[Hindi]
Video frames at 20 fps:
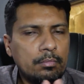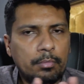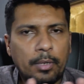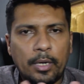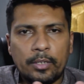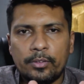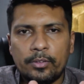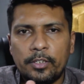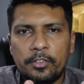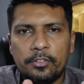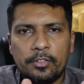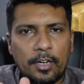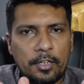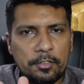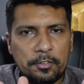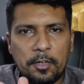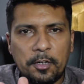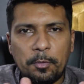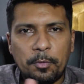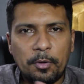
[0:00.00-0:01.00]
पाकिस्तानी साठ
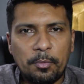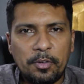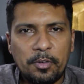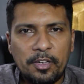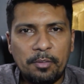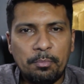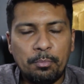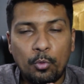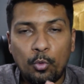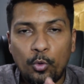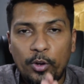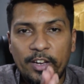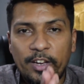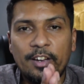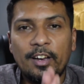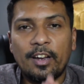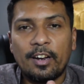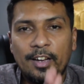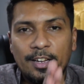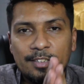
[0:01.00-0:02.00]
हज़ार रुपये में पूरे
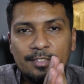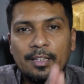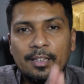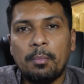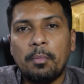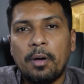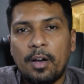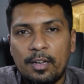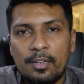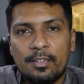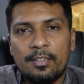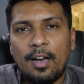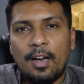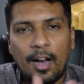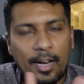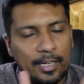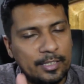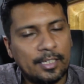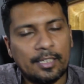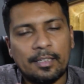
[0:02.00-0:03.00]
घर का सामान
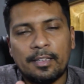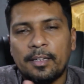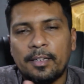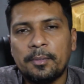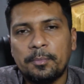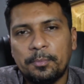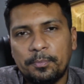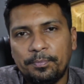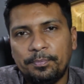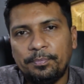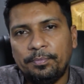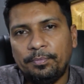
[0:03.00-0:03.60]
आ जाता है